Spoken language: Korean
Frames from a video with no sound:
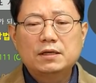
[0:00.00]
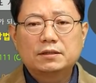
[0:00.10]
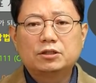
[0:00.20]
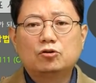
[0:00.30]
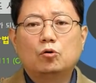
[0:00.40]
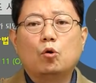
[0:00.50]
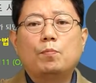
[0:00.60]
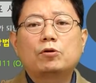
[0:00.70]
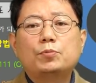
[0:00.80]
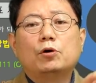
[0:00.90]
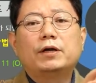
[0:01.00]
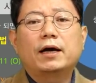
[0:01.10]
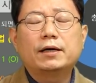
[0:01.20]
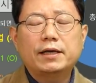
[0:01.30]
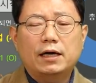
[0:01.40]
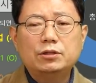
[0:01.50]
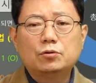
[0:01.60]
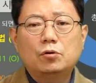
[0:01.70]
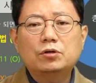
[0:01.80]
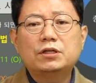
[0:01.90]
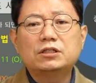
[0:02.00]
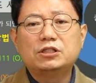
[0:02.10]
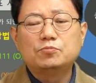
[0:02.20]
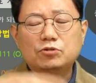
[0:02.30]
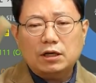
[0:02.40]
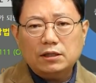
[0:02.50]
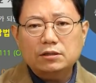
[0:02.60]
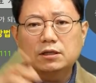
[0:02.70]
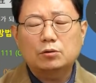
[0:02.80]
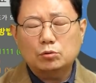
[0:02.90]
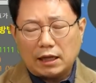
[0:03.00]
그리고 곧바로 병원에 간 게 아니고 그냥 집으로 갔다든가 또